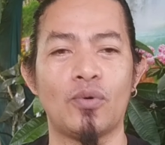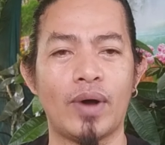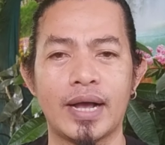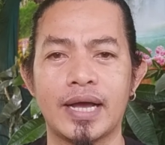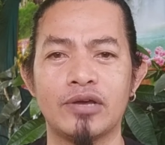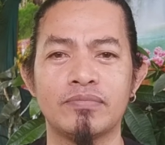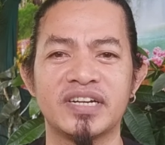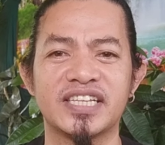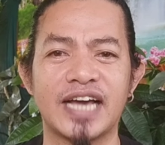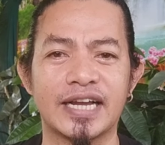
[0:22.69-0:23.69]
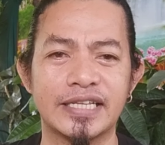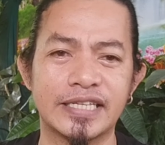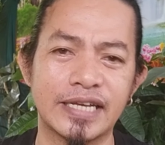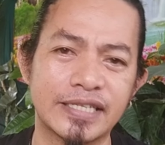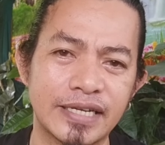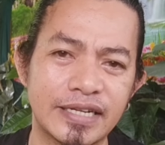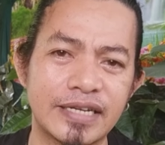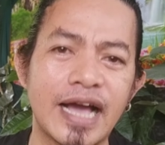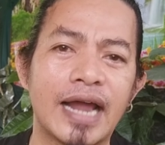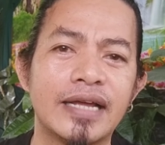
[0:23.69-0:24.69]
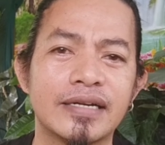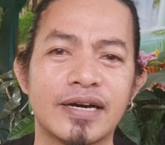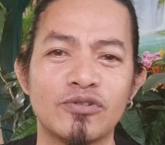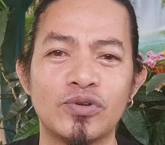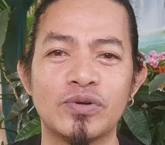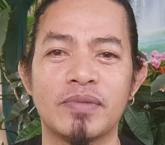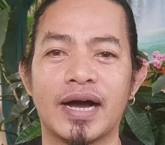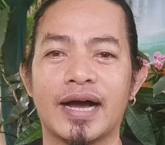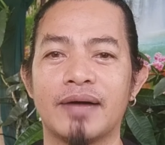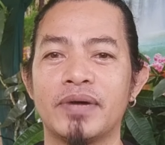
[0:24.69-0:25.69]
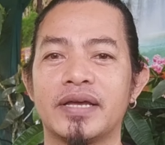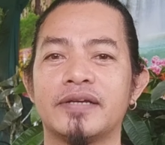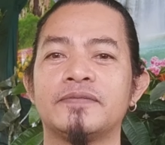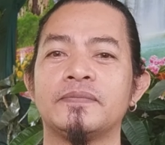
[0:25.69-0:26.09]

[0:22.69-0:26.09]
Huwag kayong ma-discourage kasi galing na ako doon mga kaabay